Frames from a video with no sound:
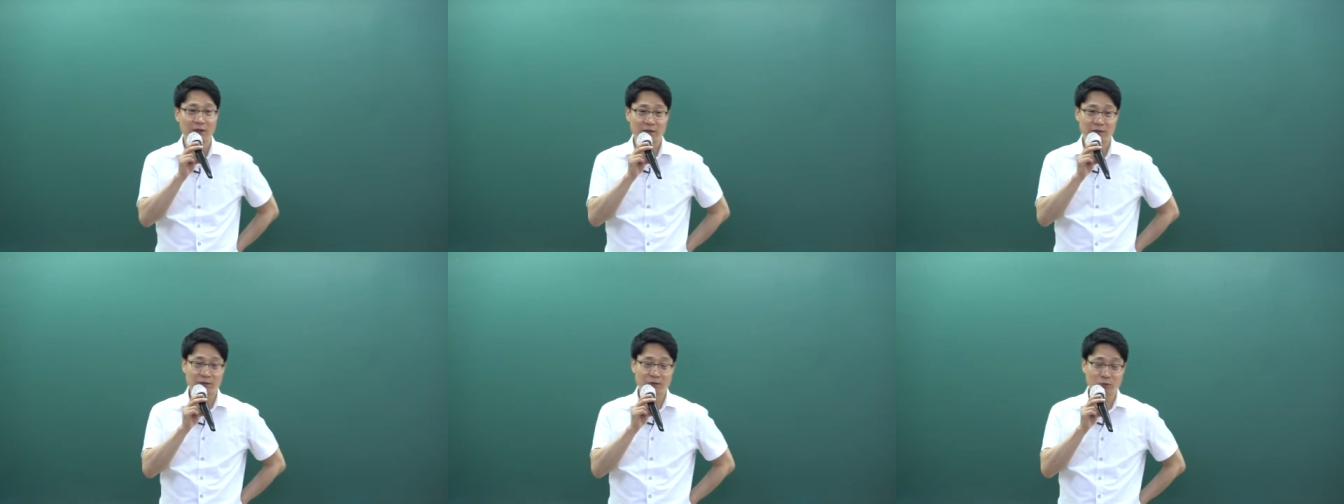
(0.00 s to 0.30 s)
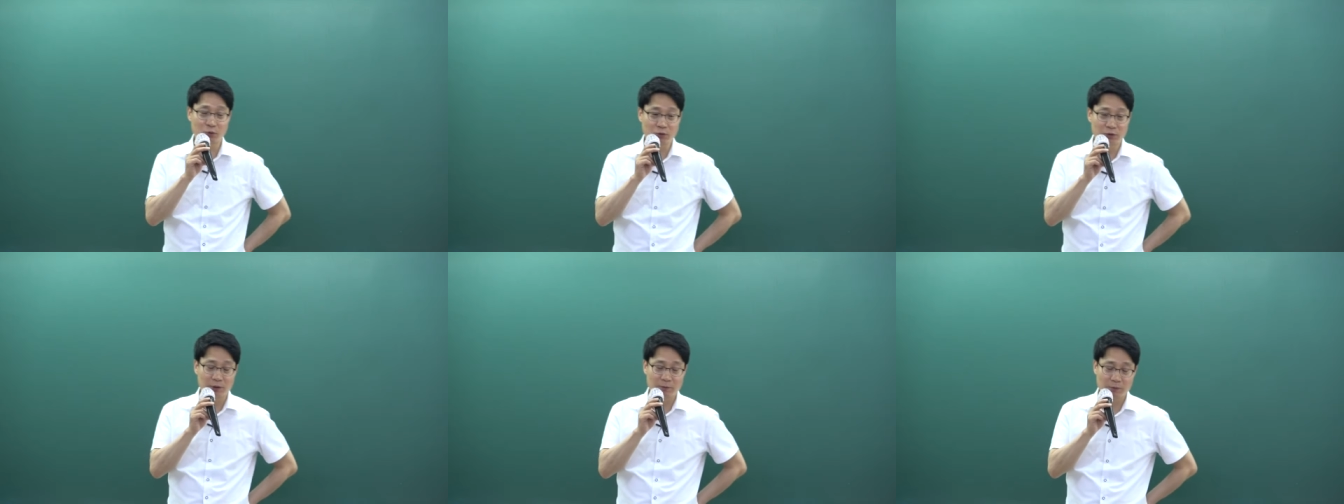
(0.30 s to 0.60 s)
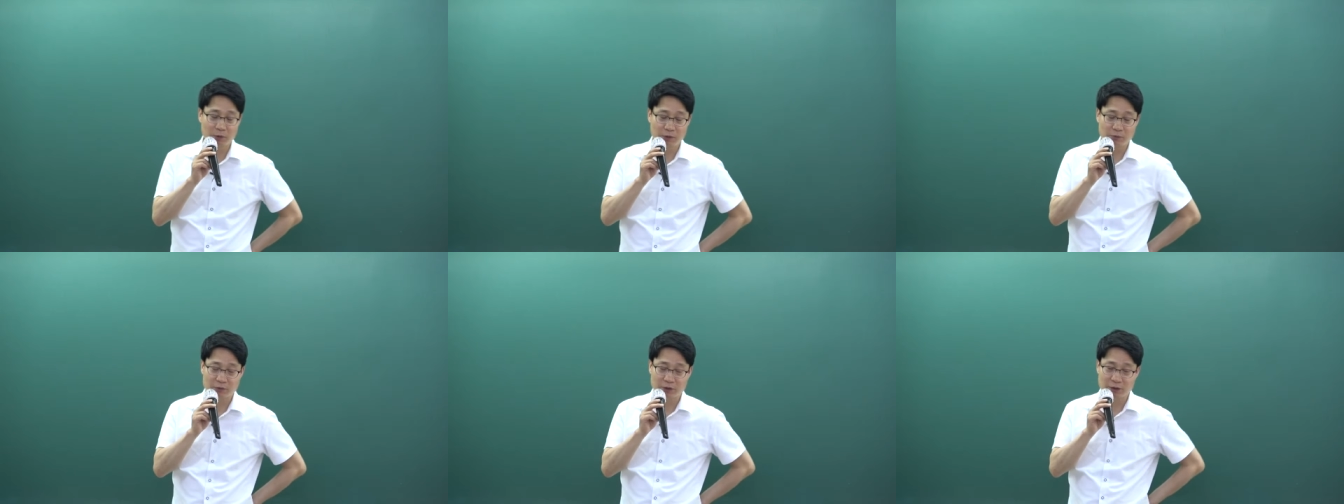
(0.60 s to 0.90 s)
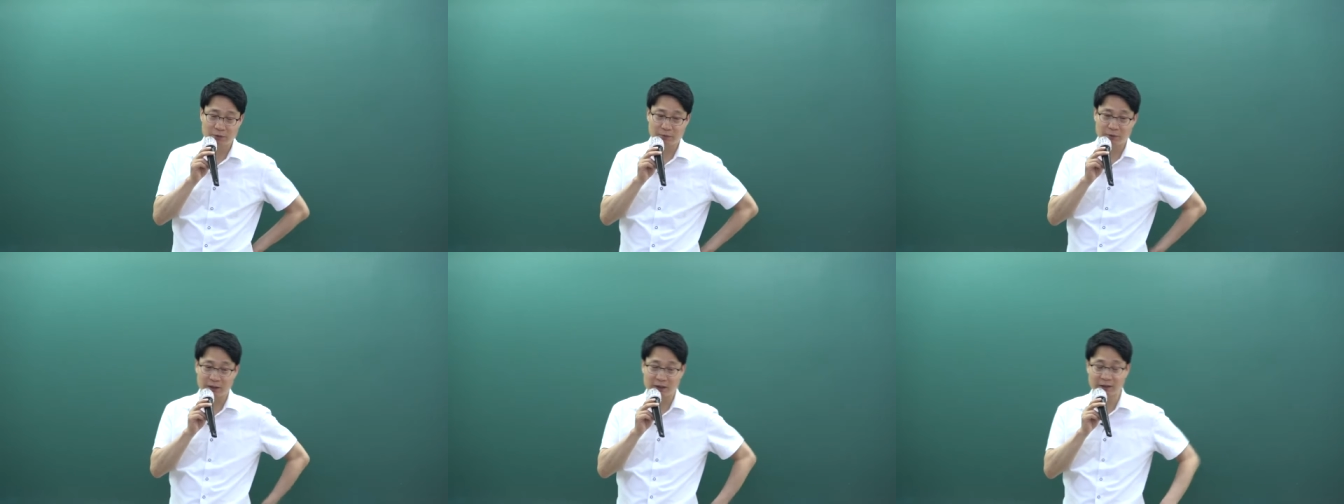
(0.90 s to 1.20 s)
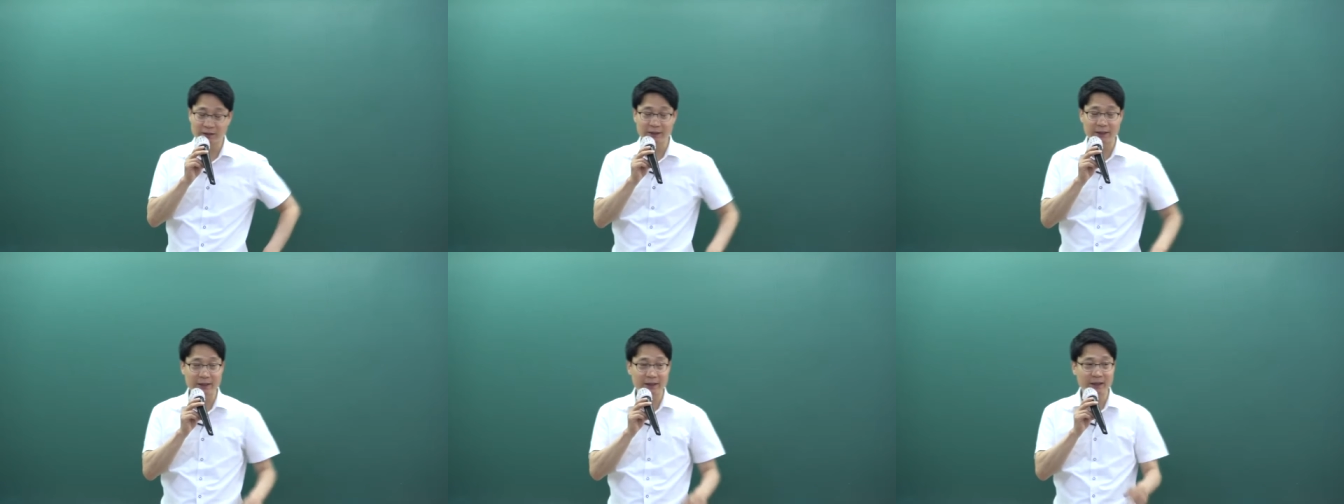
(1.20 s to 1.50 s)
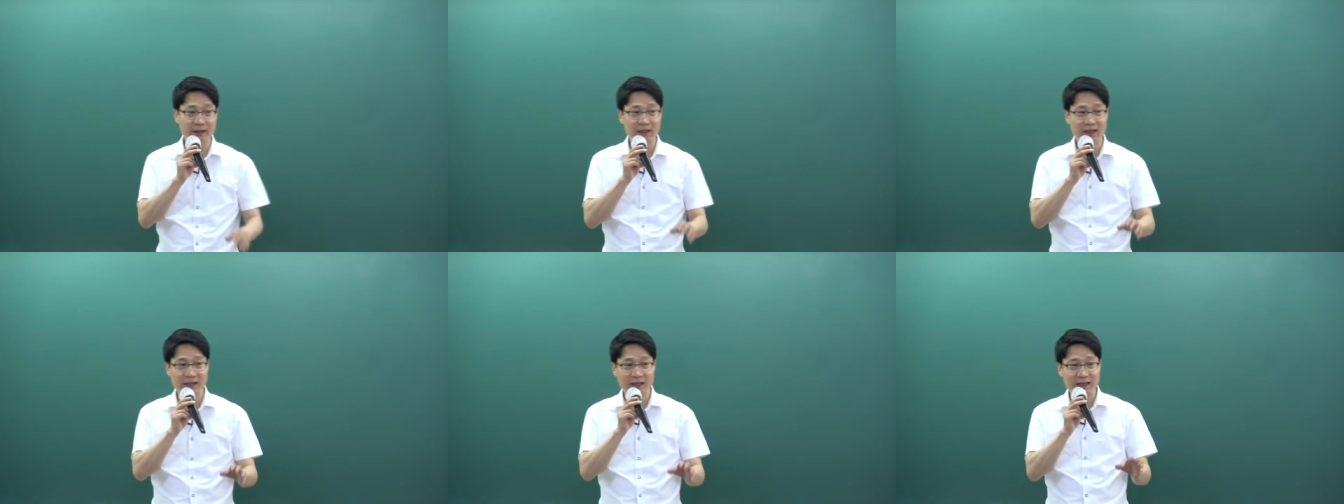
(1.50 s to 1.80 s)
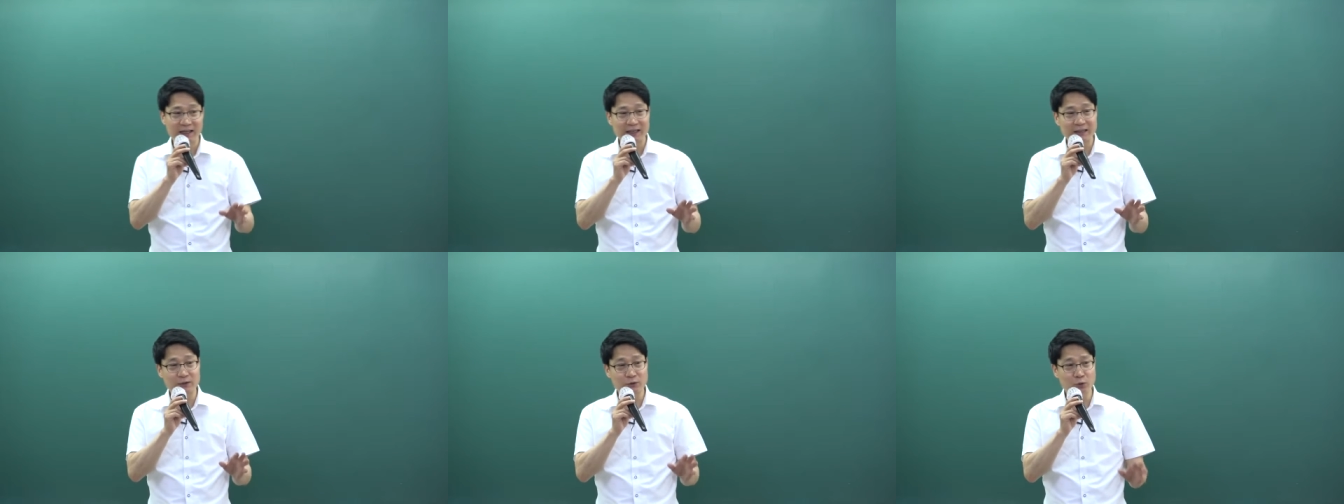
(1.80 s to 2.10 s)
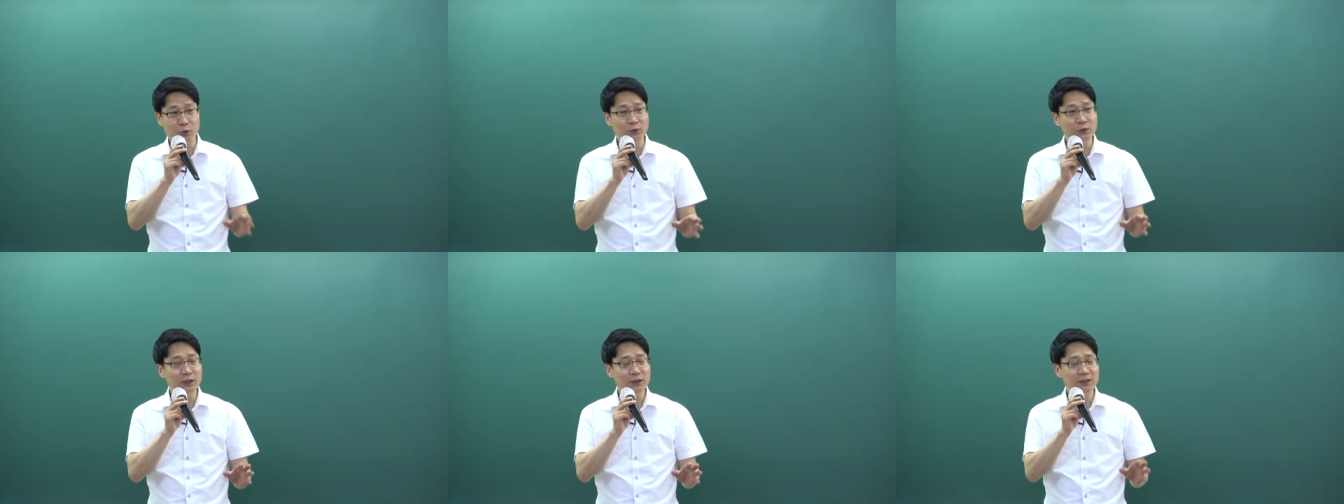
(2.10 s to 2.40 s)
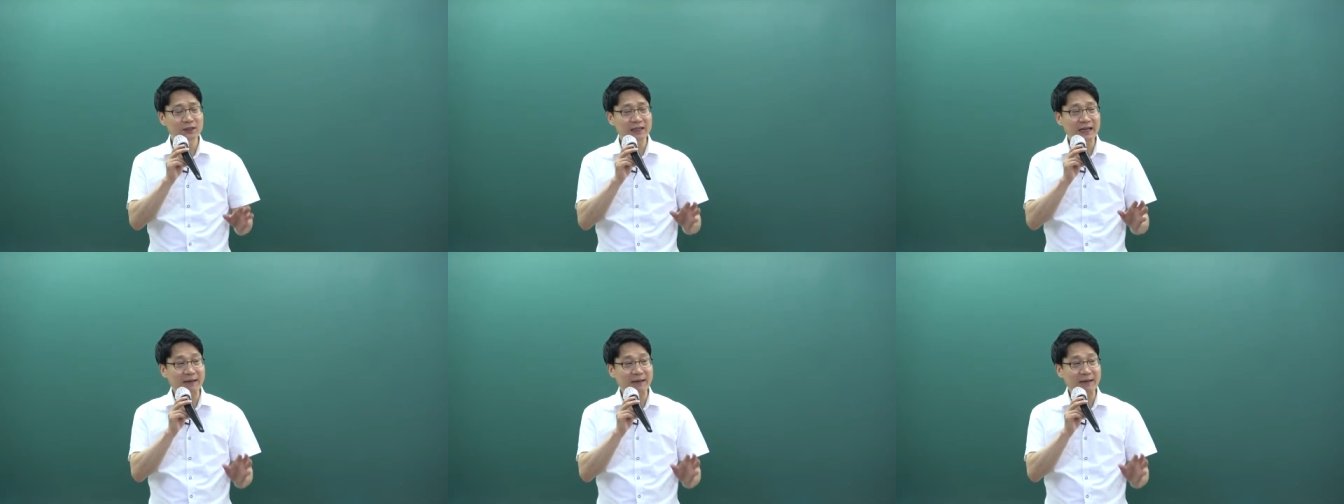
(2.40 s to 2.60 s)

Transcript: 즉 조세에 포함시킵니다. 근데 조세를